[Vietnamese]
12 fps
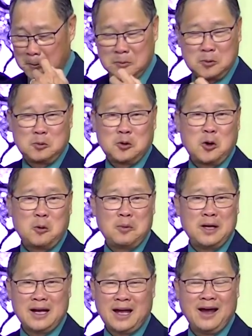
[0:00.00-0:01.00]
chúng tôi không
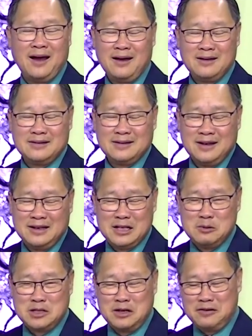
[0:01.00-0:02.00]
biết là
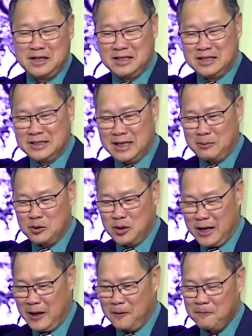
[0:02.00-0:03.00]
liêm sĩ với danh dự nằm chỗ
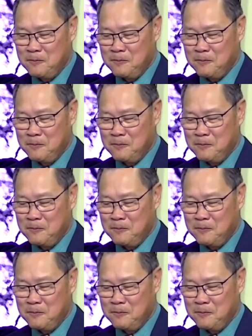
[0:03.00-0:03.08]
nào